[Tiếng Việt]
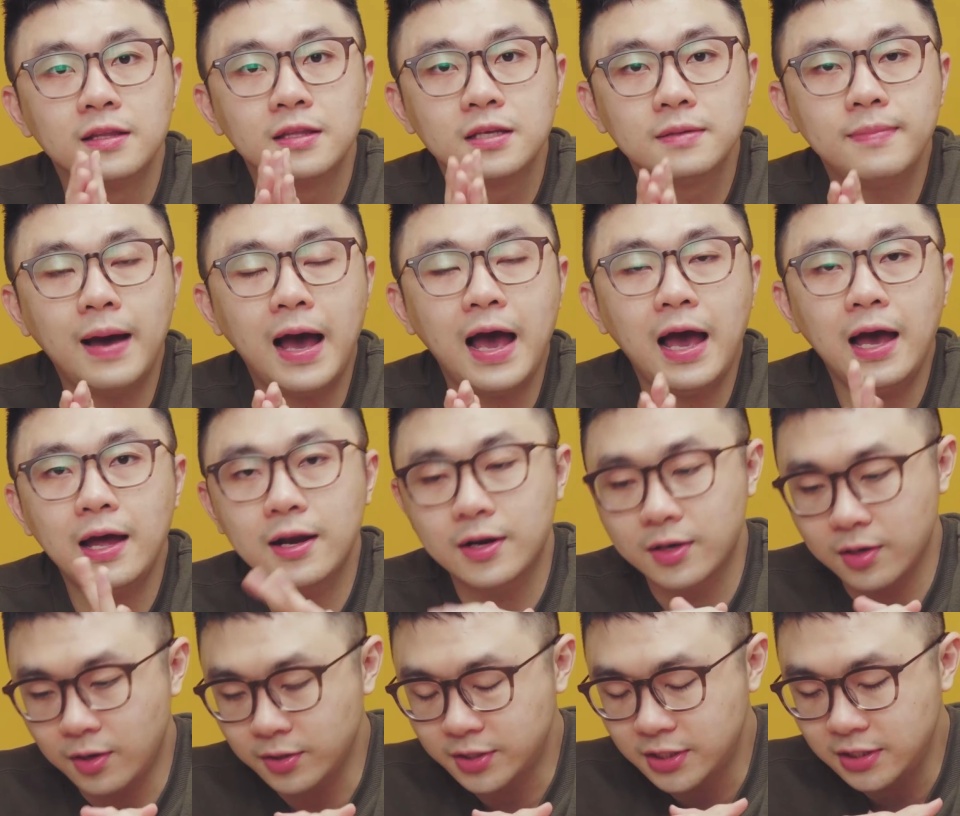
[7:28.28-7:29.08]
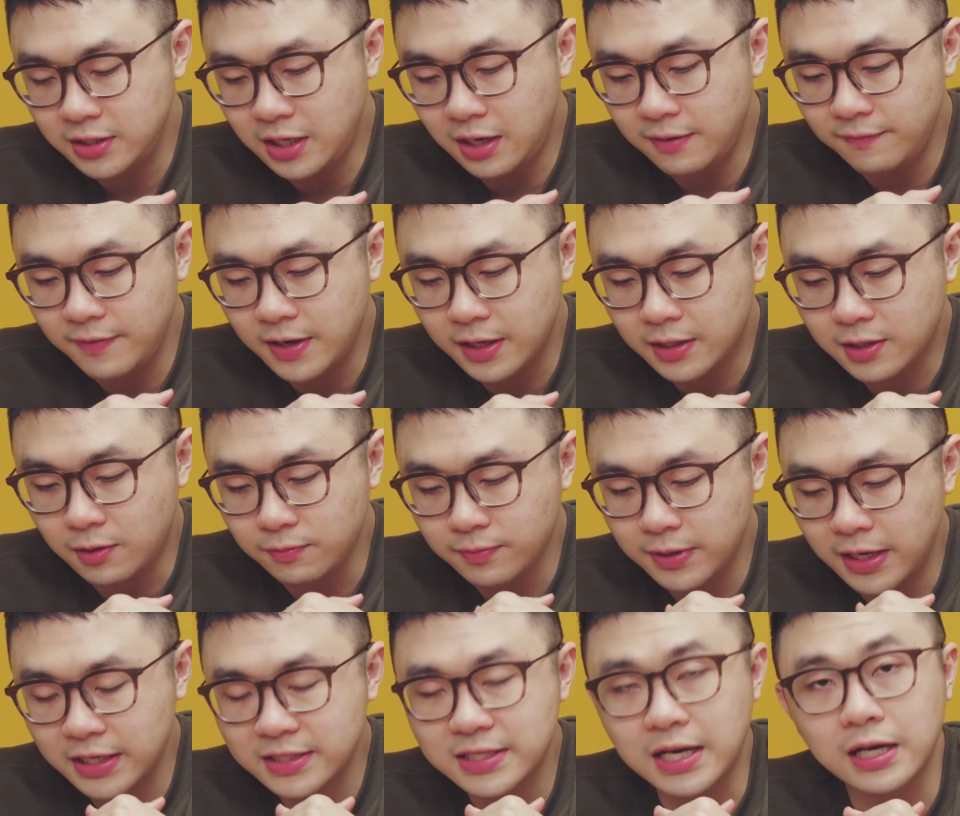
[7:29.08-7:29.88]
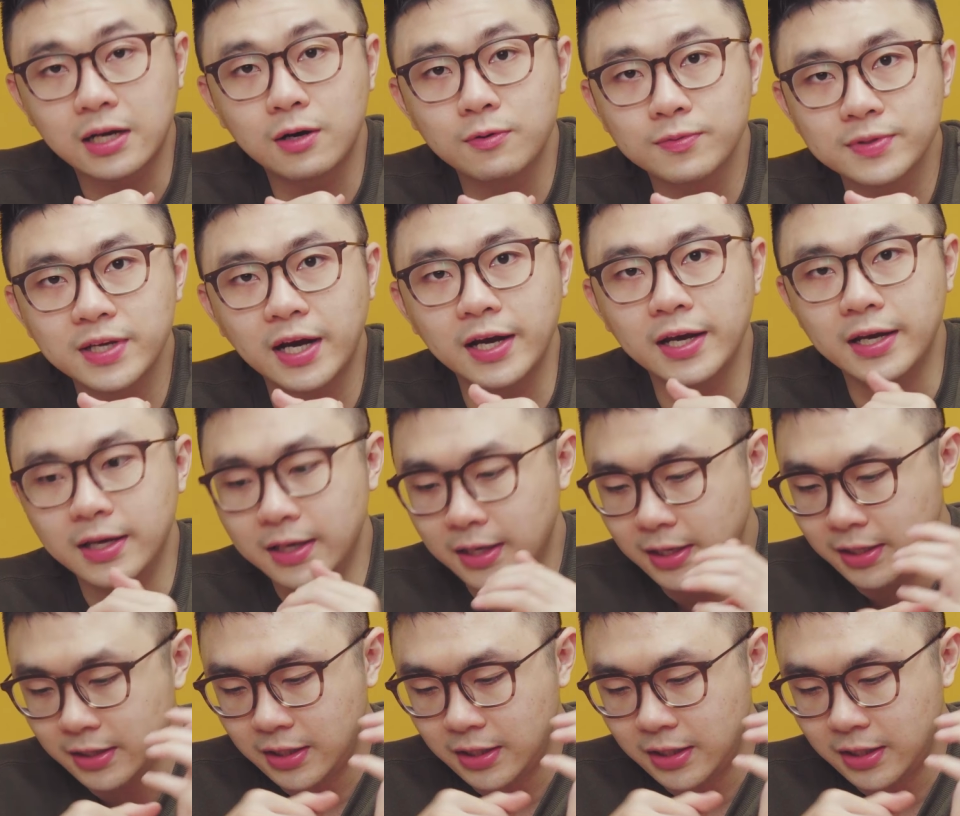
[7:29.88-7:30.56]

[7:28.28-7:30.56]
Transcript: Thứ ba, đó chính là về công nghệ sạc không dây